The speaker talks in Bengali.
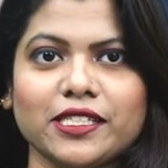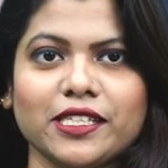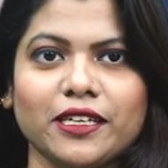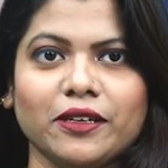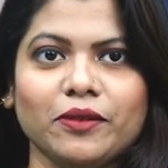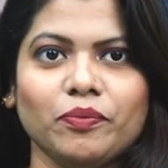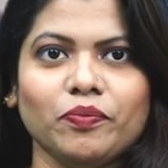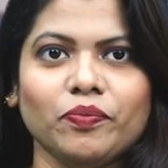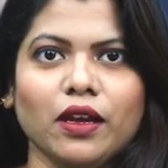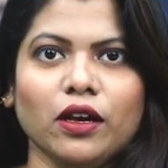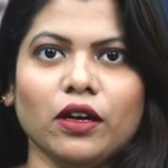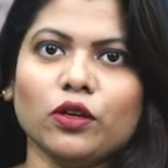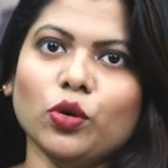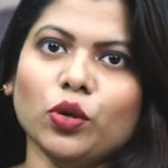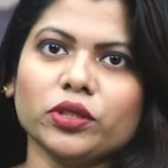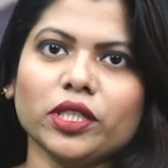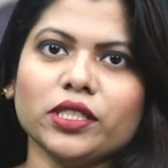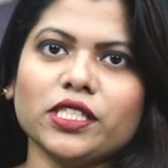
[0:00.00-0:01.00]
আছে
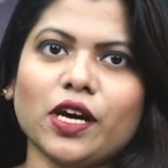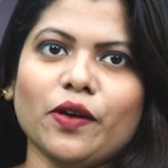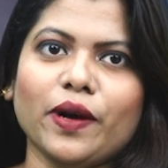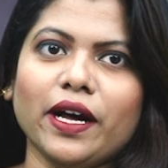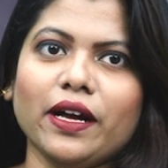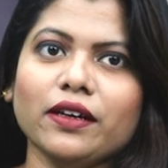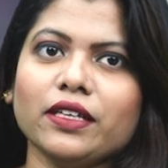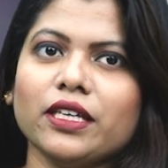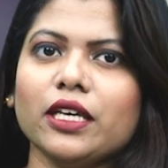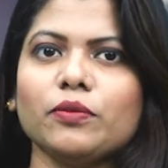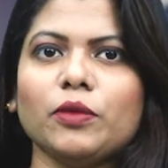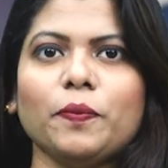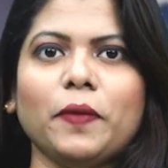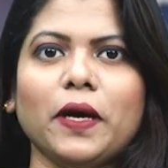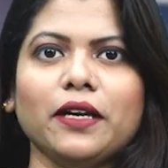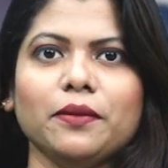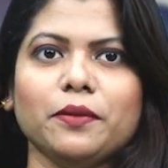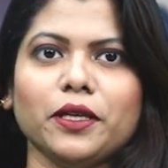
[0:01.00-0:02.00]
ঘুরতে যাওয়া কিংবা
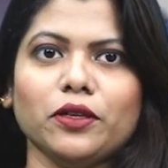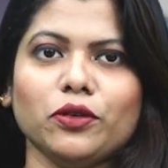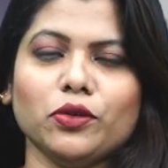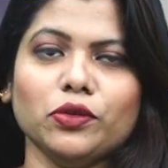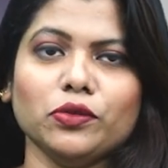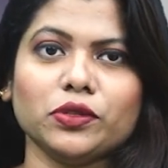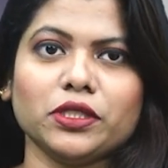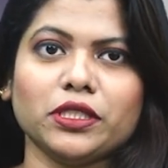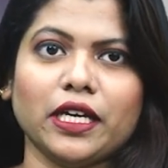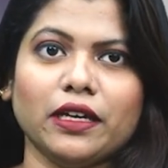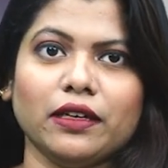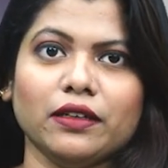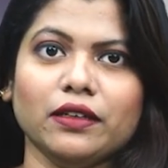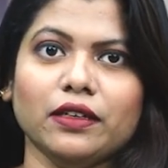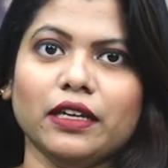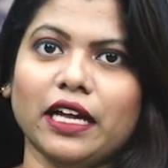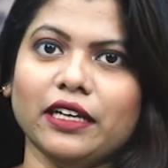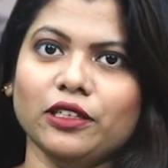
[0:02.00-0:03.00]
পারিবারিক অনুষ্ঠান
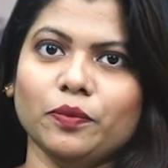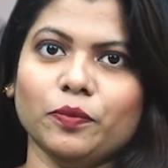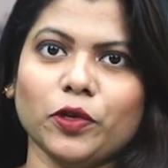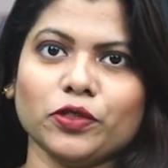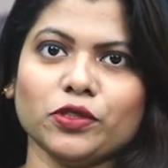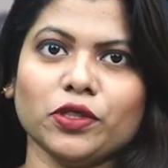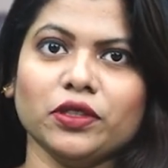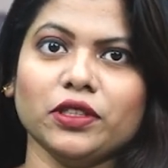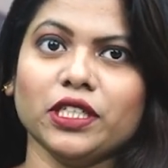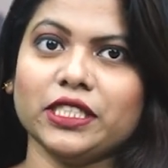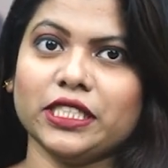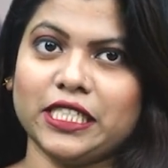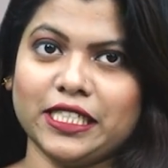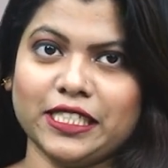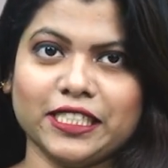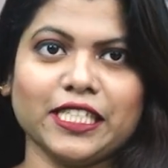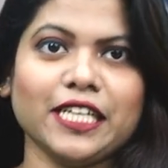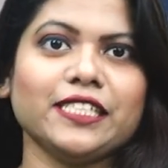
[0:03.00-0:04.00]
নারীর পছন্দের
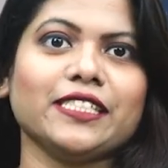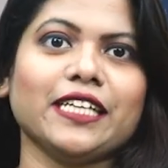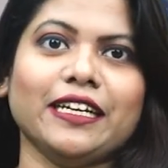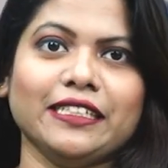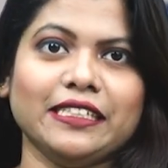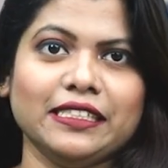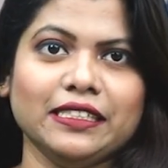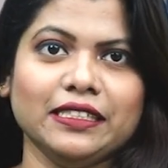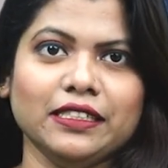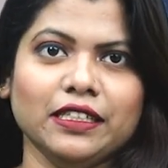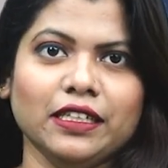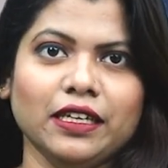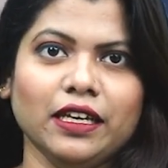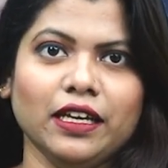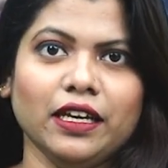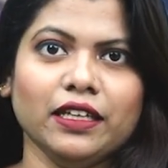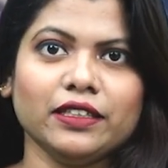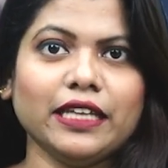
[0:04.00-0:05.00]
শীর্ষেই শাড়ি
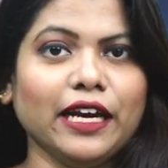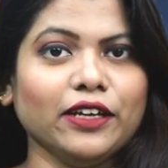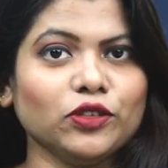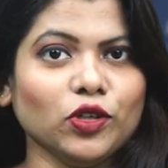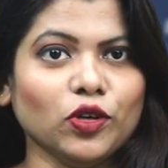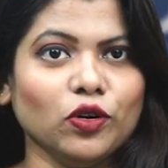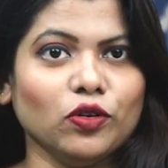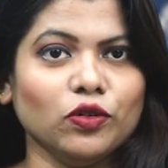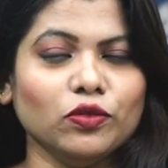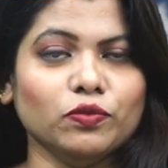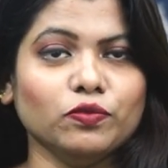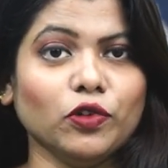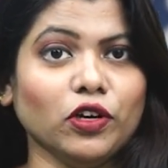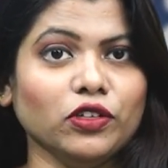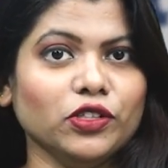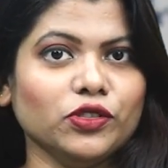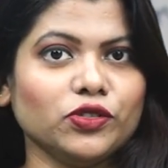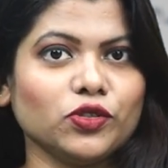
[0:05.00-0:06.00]
তাই তো
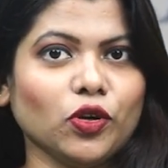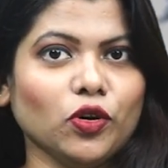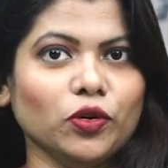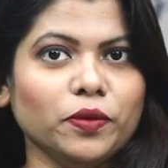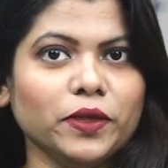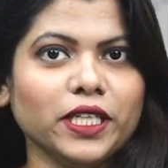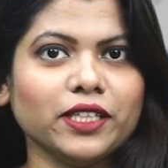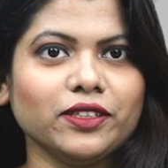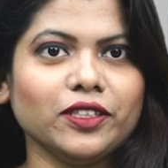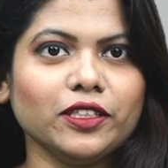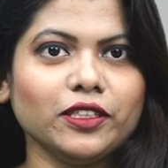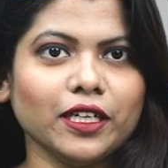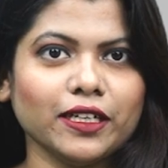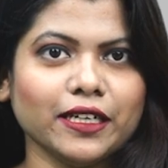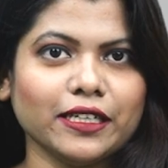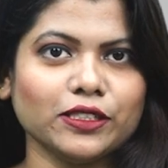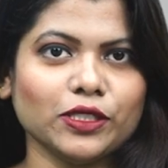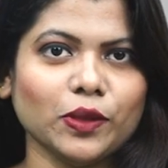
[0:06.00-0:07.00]
বলিউড
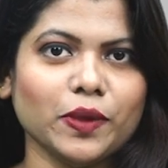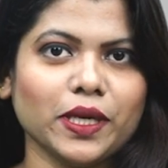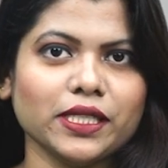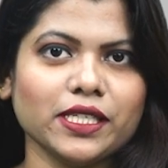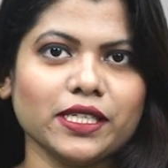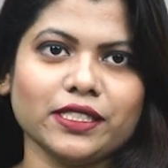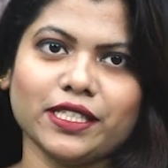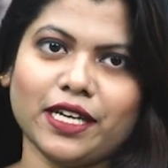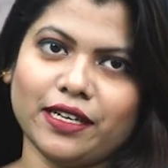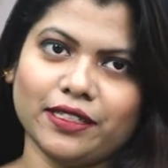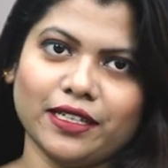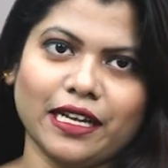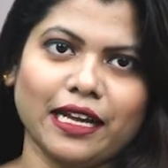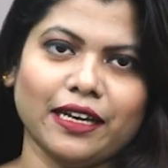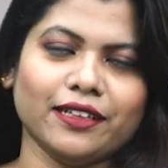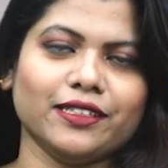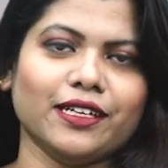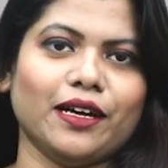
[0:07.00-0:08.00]
অভিনেত্রীদের কাছেও আছে শাড়ির
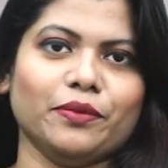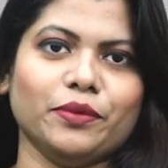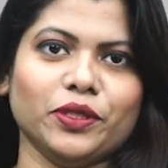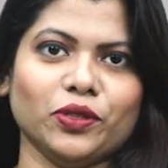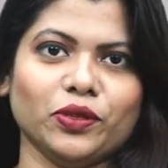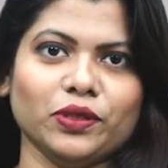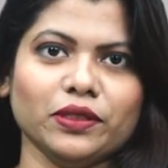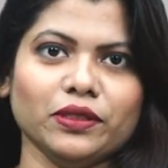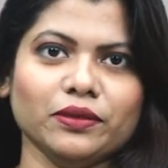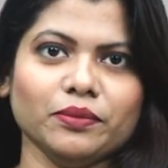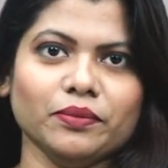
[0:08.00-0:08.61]
আলাদা আবেদন